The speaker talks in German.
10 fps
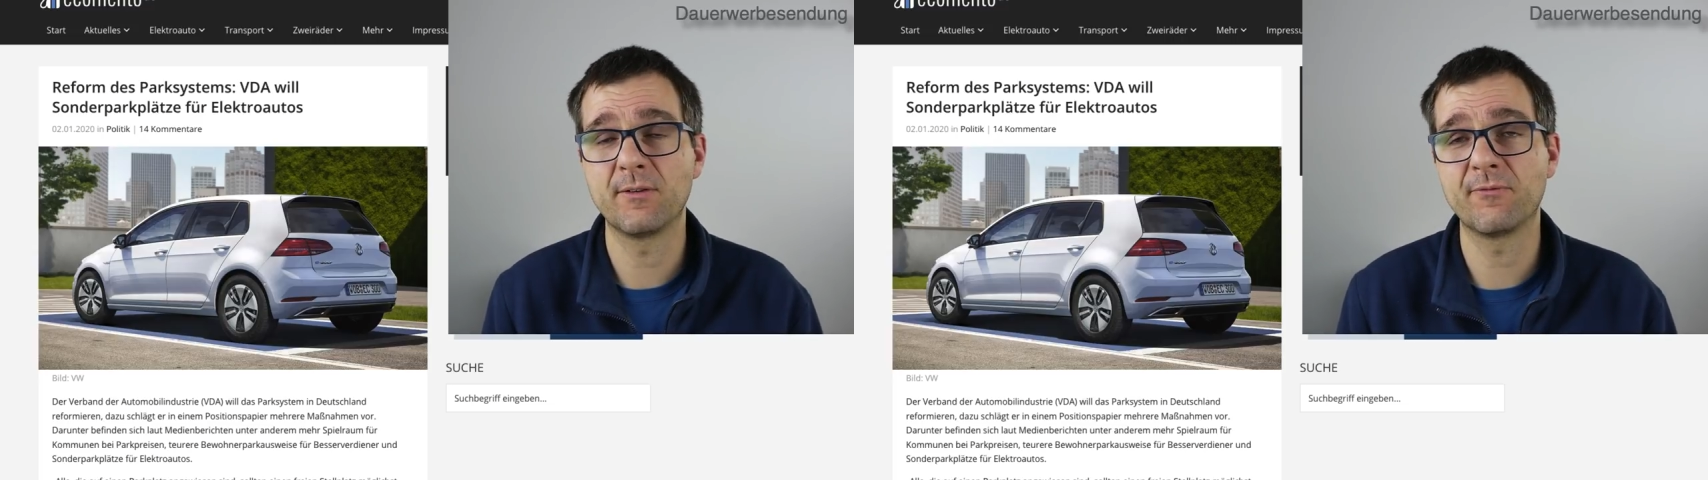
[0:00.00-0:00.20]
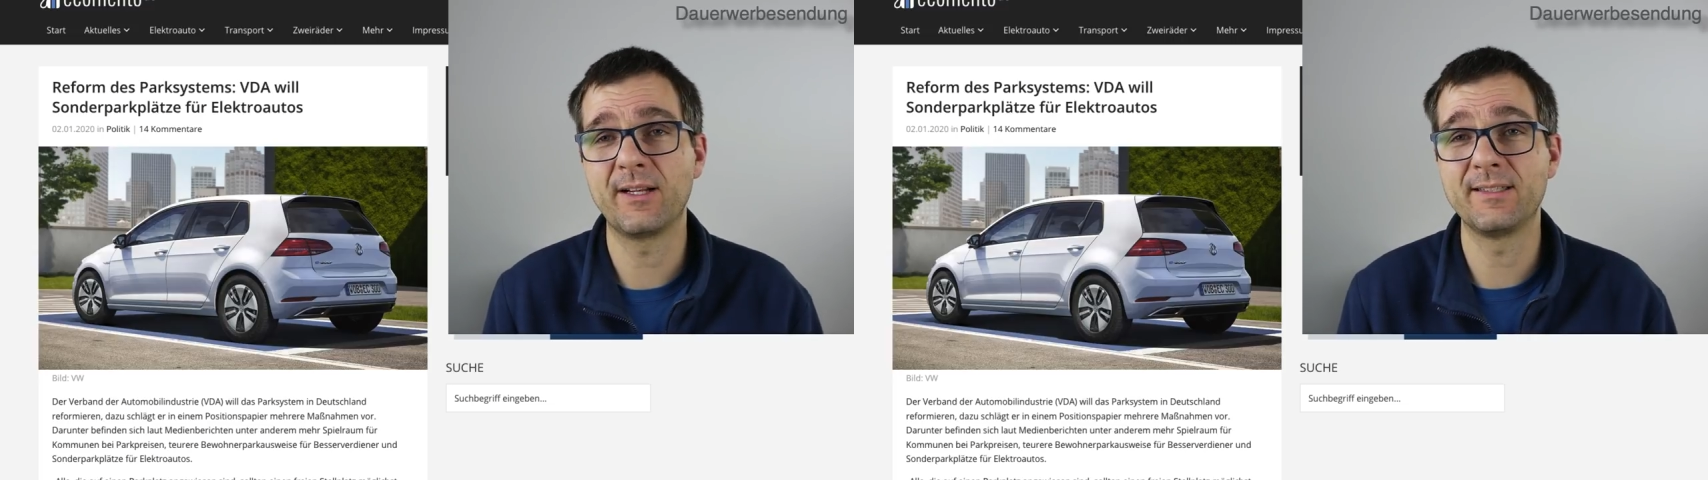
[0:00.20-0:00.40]

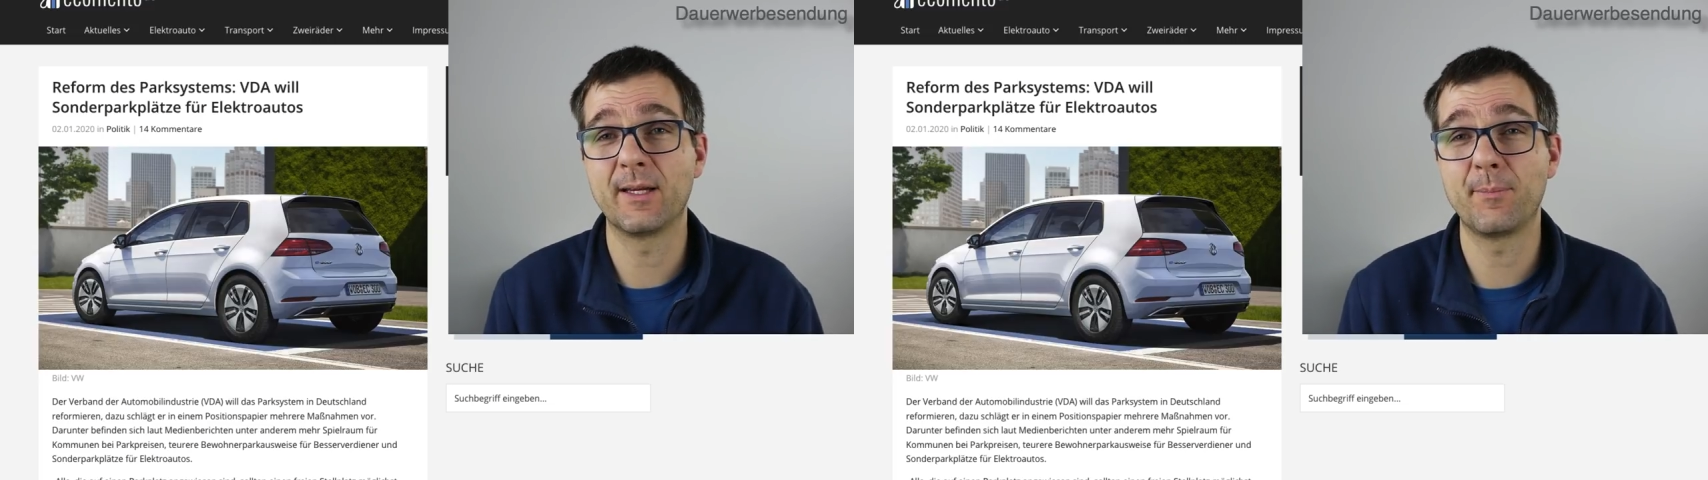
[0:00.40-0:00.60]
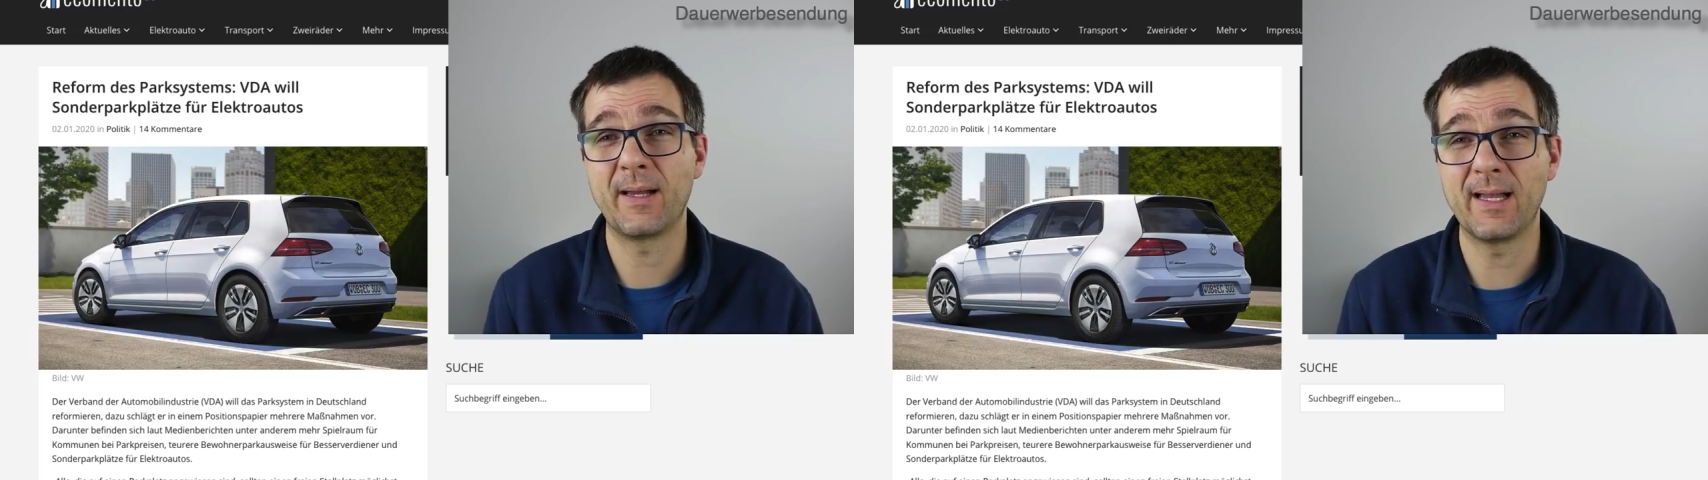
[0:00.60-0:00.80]
dann fallen
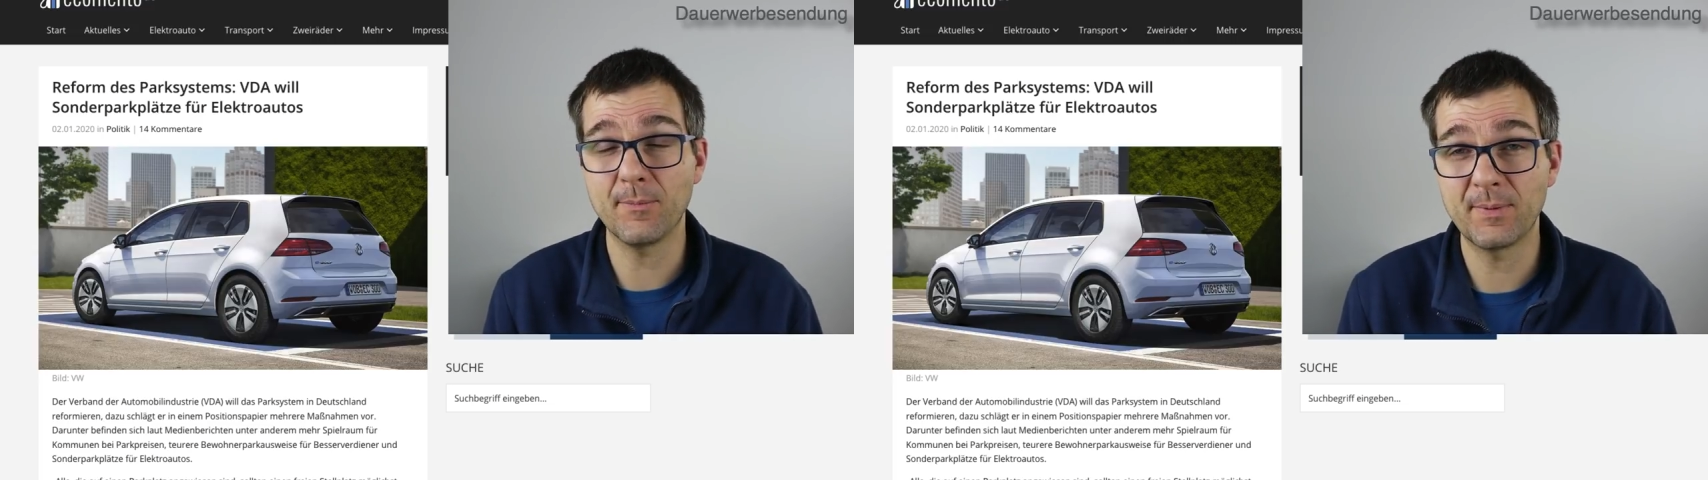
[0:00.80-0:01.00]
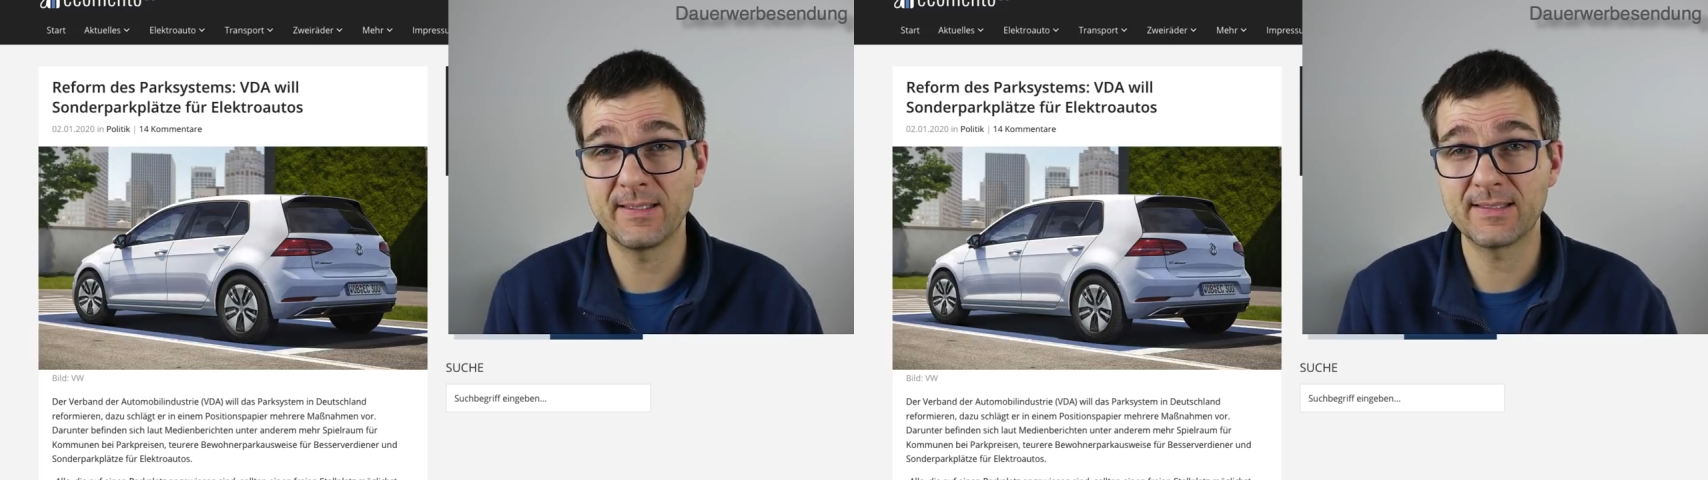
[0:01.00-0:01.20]
ja
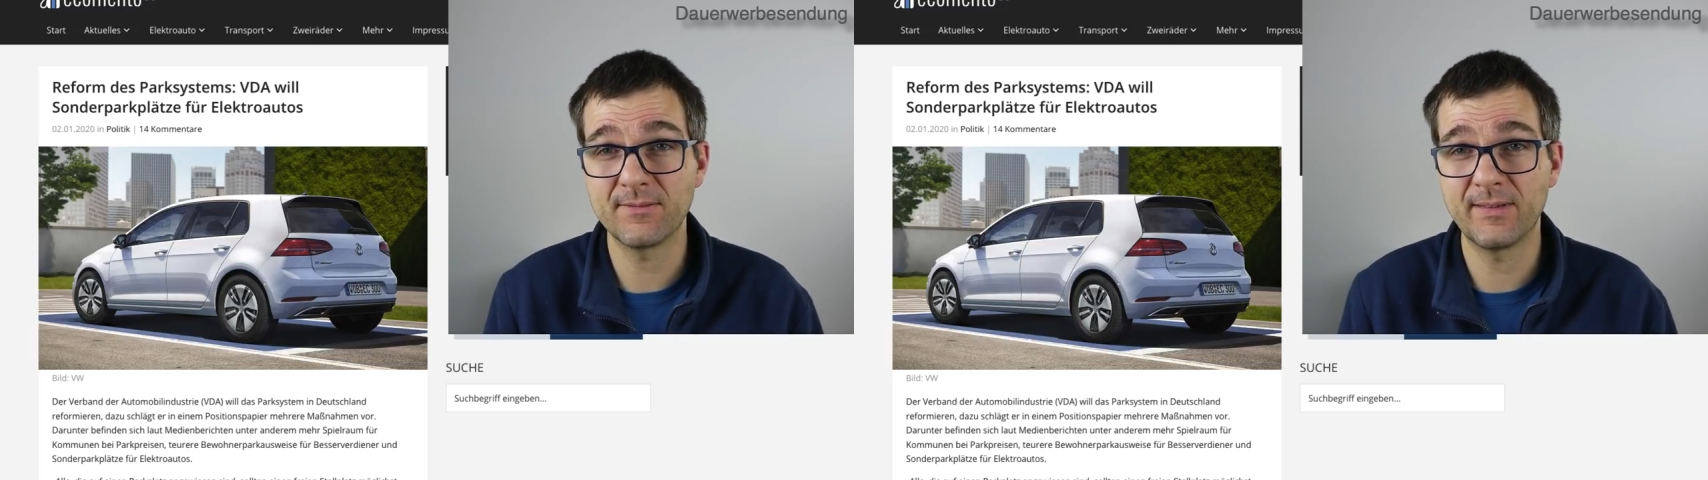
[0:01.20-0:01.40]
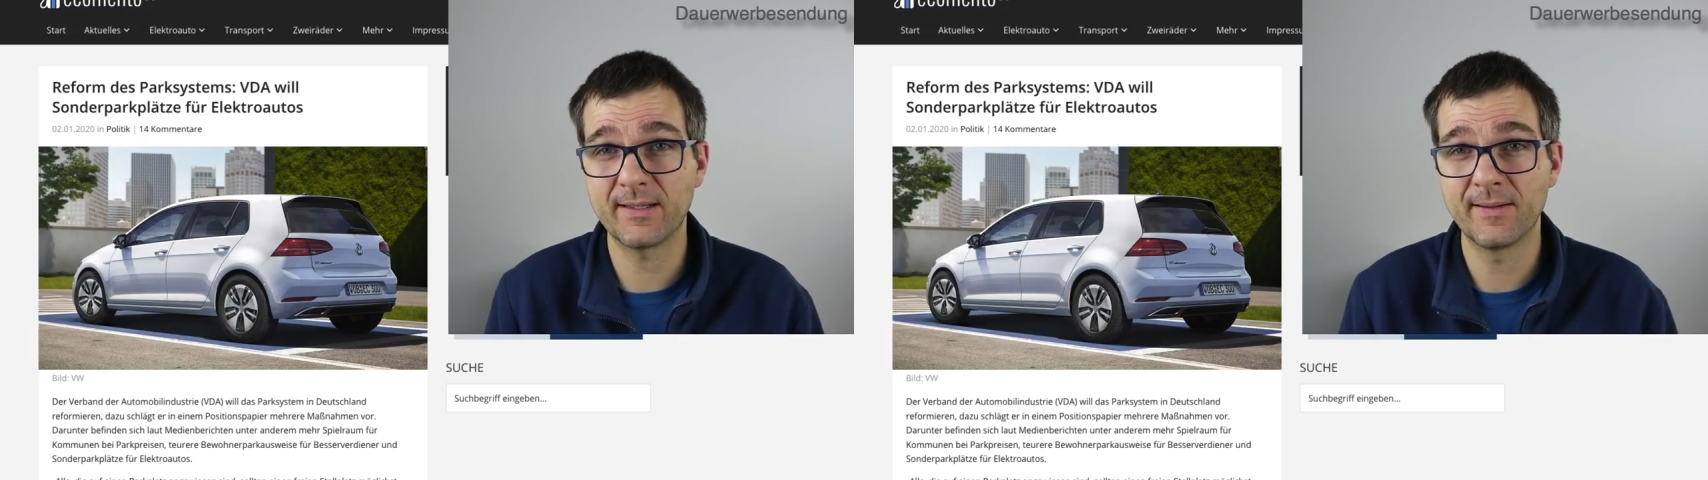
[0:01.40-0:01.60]

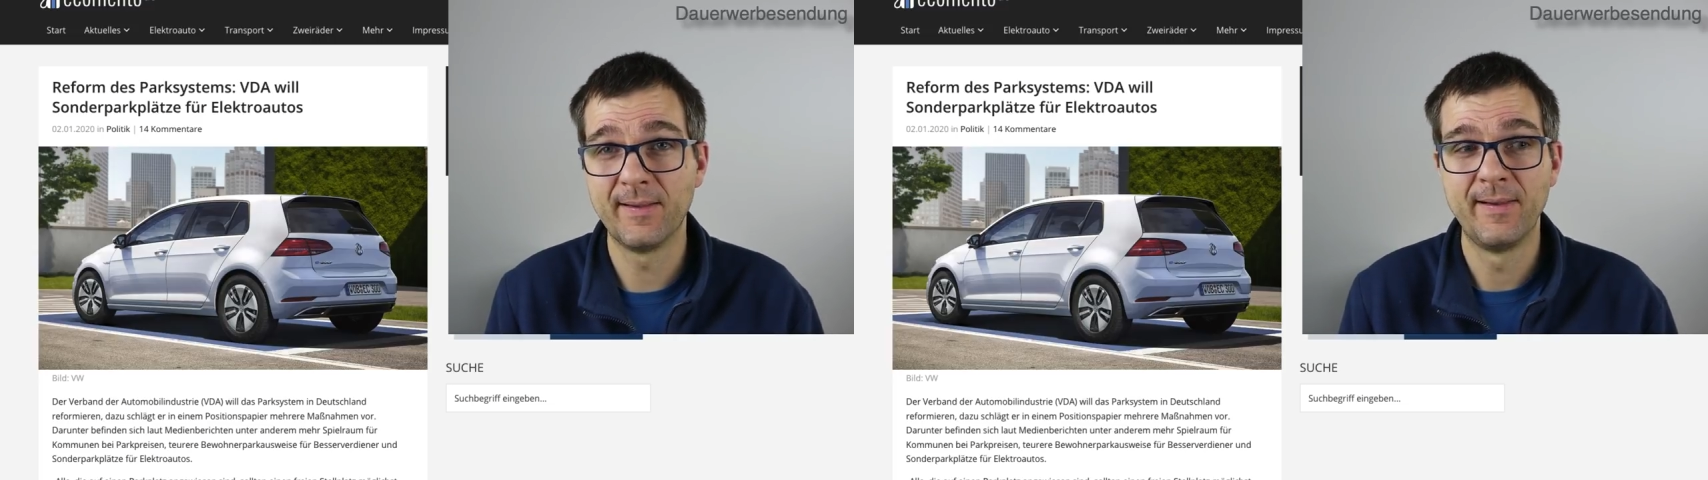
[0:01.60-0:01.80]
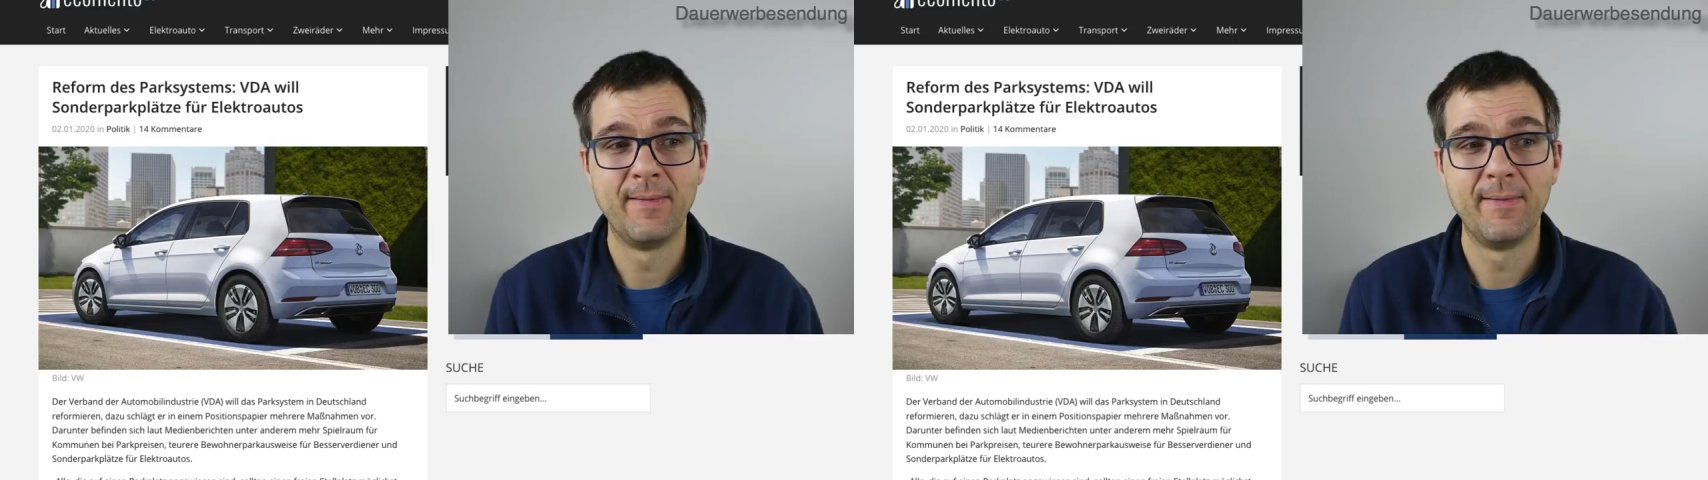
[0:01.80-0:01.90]
Parkplätze weg.